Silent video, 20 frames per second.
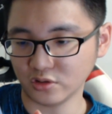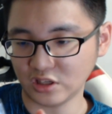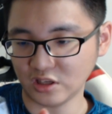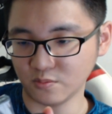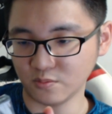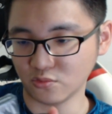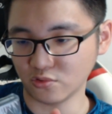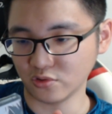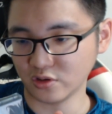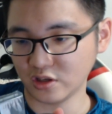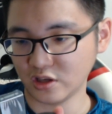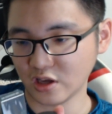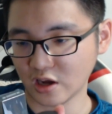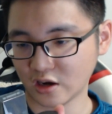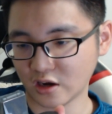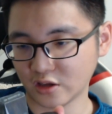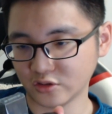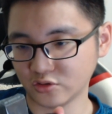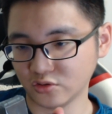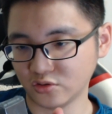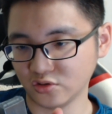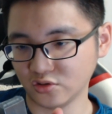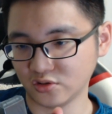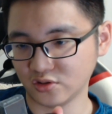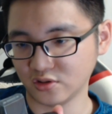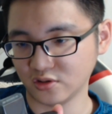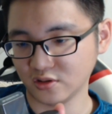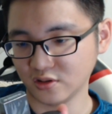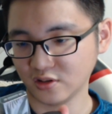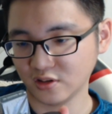一模一样啊，就就
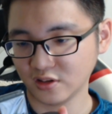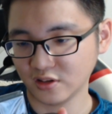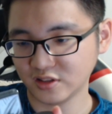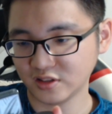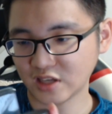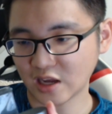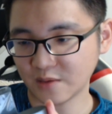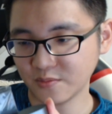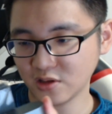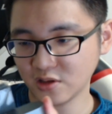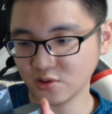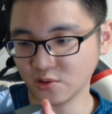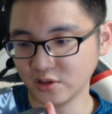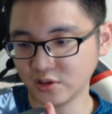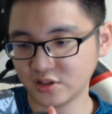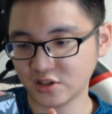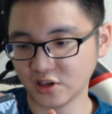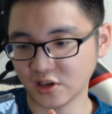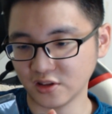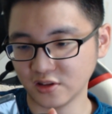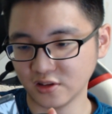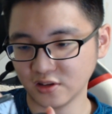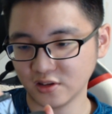是下面有一层，